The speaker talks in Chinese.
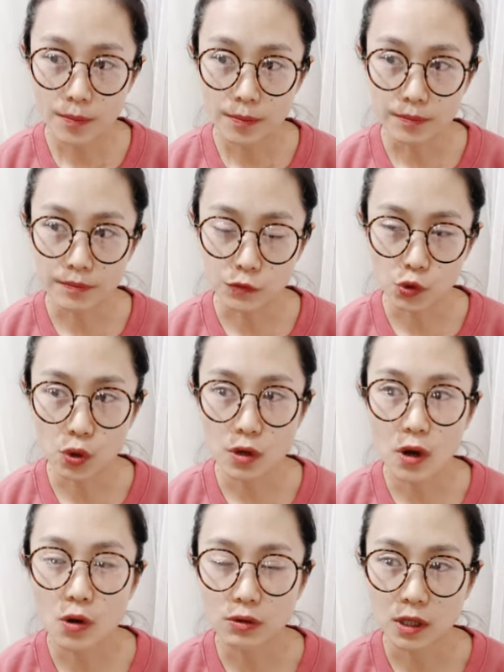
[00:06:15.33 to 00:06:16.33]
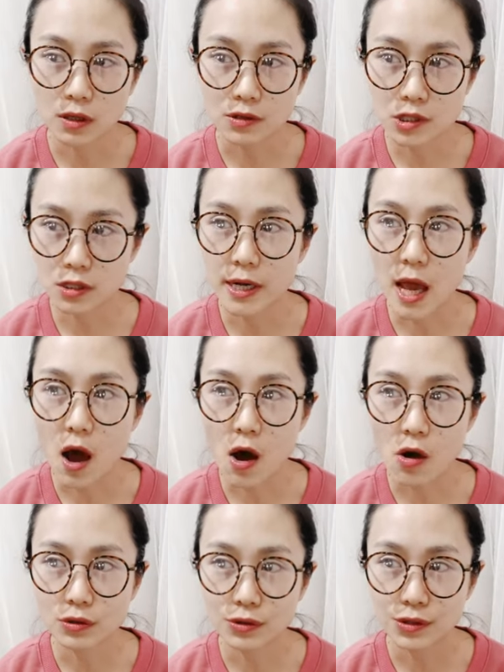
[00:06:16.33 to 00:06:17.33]
嗯，多肉的治
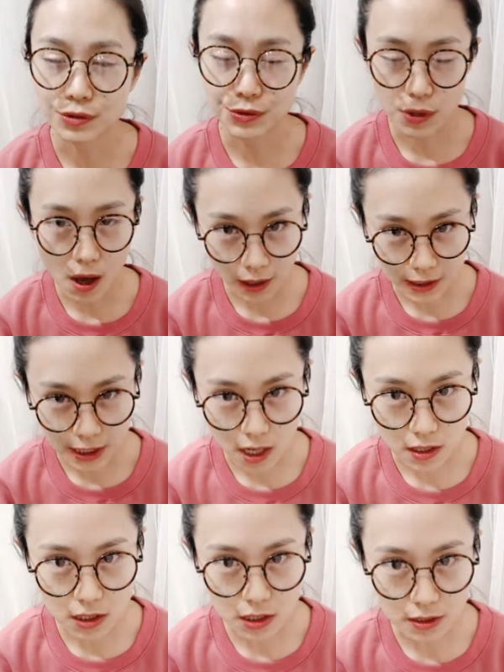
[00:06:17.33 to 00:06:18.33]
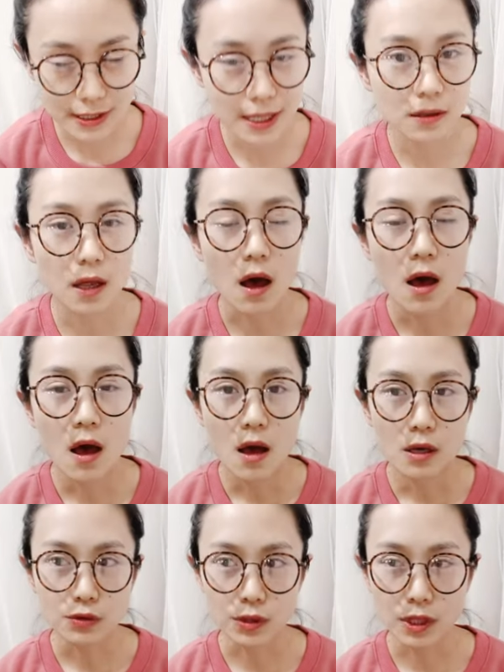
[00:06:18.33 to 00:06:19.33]
疗是需要很长时间的，
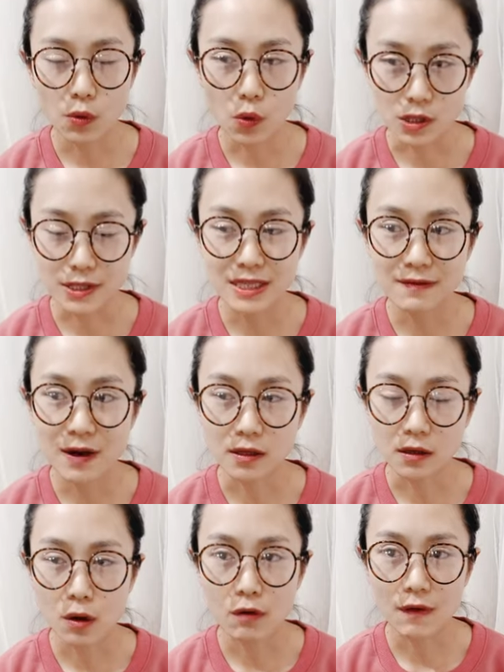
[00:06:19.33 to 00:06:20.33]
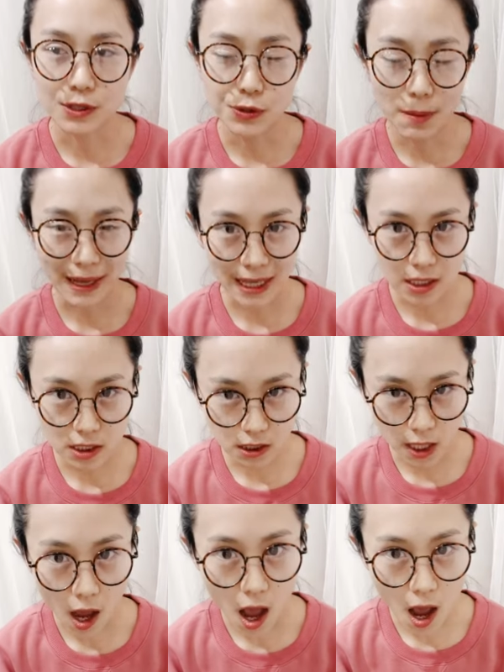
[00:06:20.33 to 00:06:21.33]
所以我是希望能够完全把它治
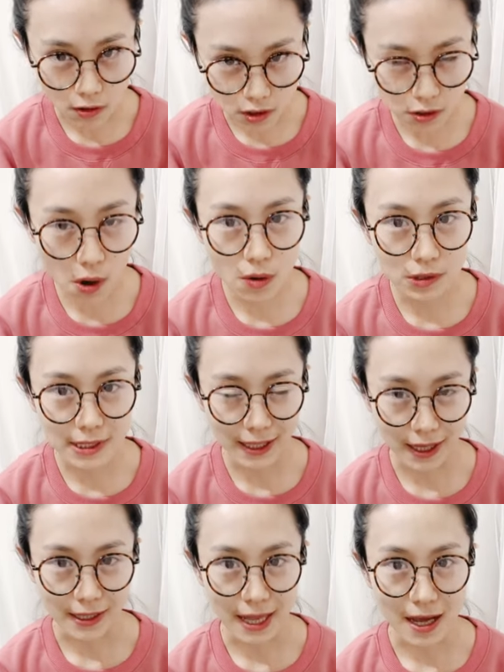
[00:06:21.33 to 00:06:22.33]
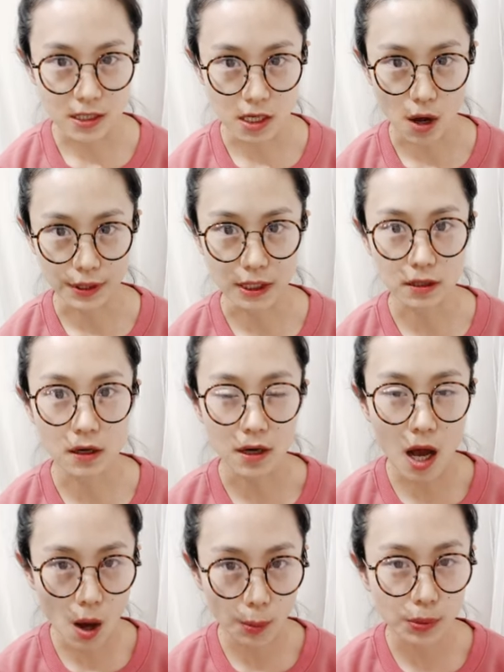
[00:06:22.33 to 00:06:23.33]
疗好之后，再给它找一个
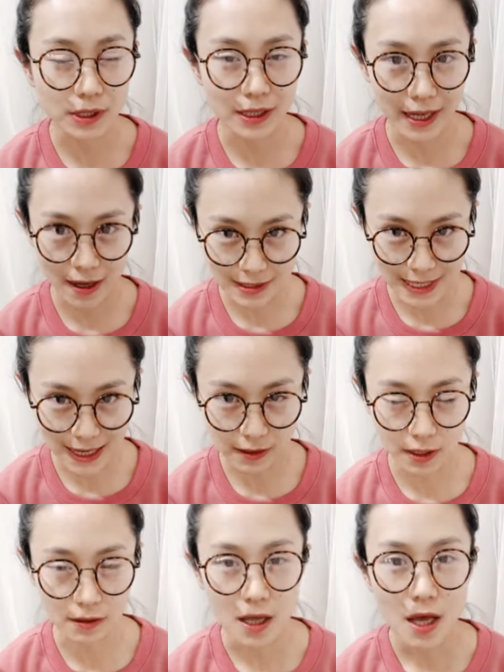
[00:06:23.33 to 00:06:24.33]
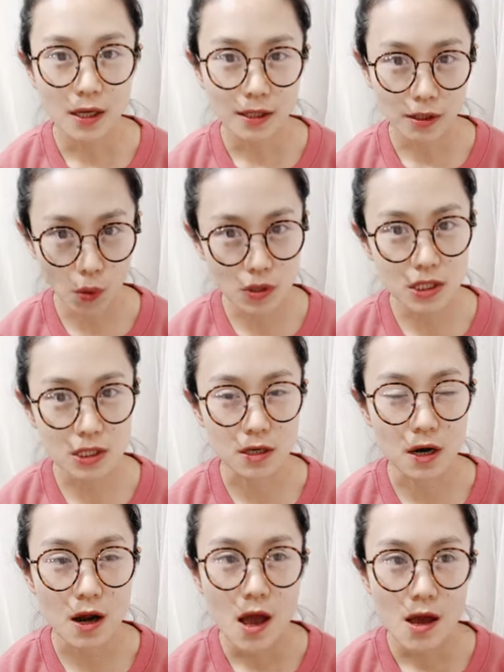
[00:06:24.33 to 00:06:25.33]
靠谱的领养家庭。那同
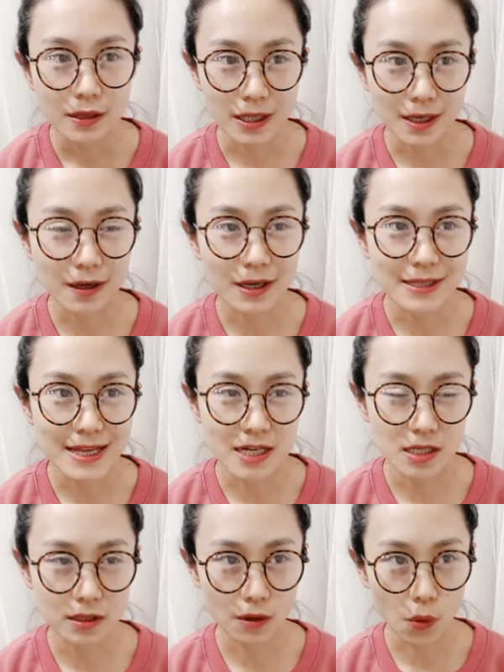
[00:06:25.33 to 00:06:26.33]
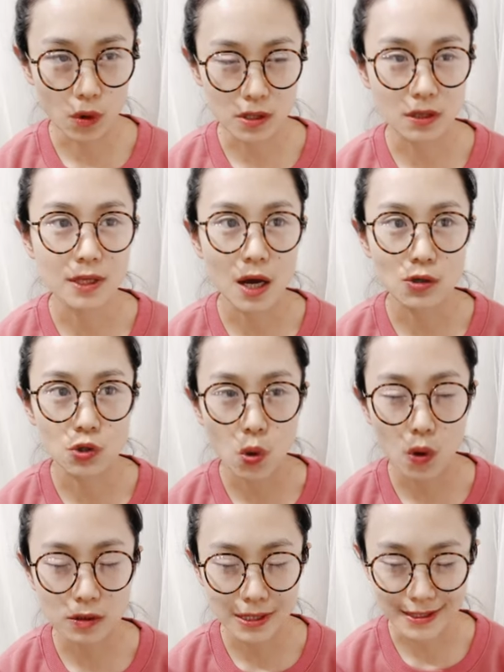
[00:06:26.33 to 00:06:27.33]
时，你也可以在这个过程当中
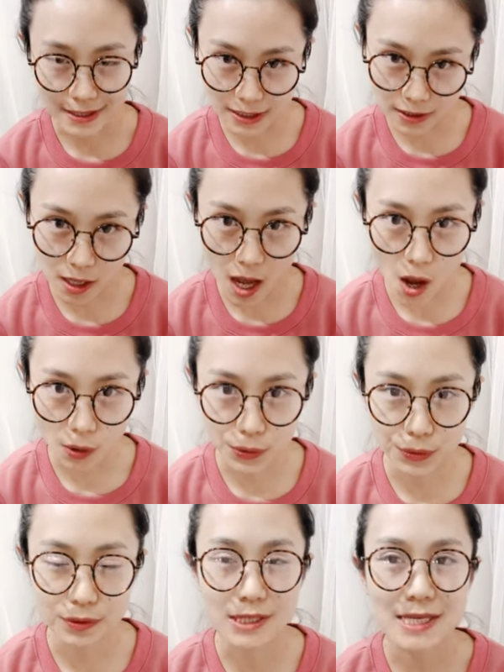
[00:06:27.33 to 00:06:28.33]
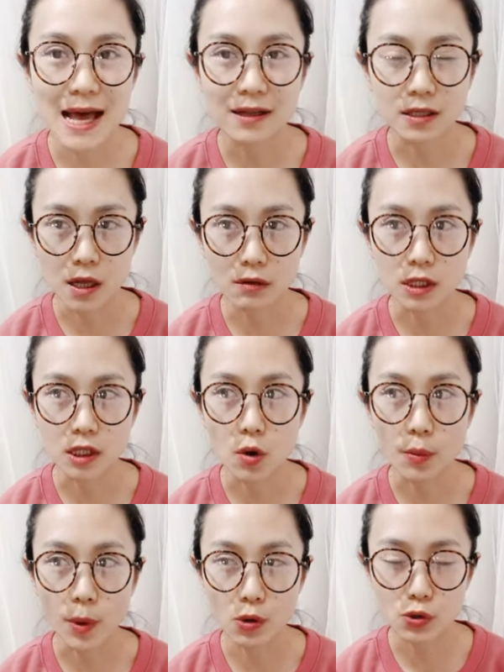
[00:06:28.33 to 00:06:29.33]
仔细的考虑一下，你到底有
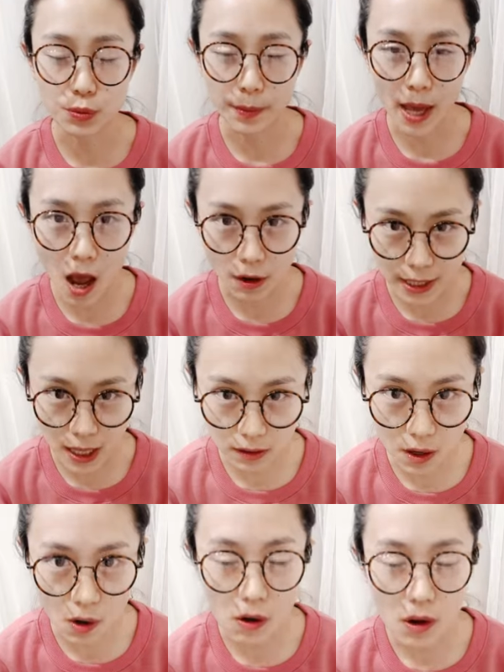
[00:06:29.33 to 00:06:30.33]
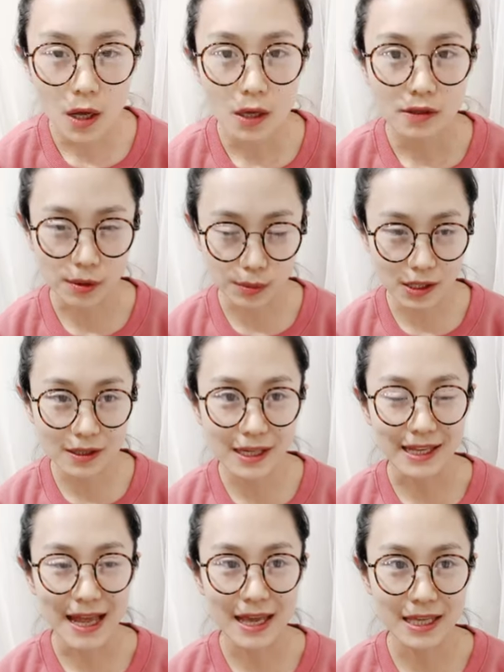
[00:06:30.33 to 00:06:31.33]
没有准备好养狗，能不能
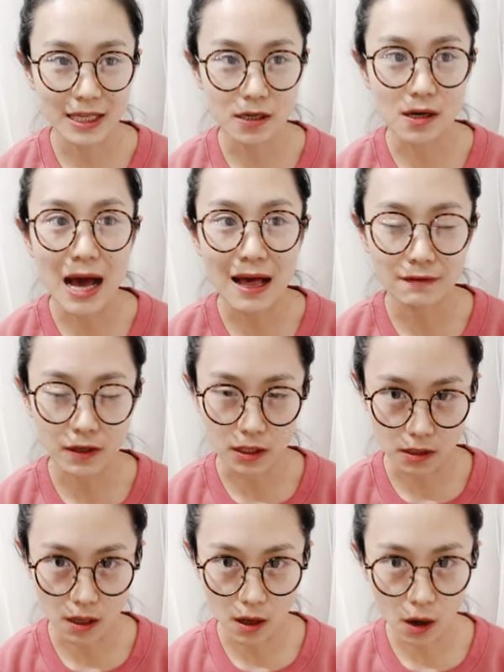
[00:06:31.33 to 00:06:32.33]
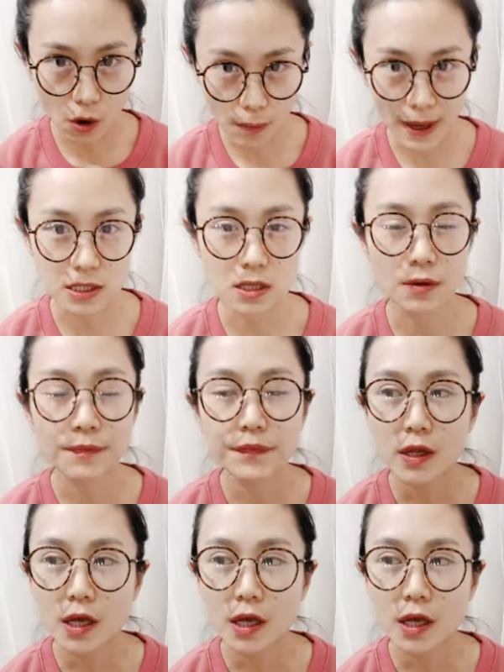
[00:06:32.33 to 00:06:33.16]
给它一个安稳的后半生。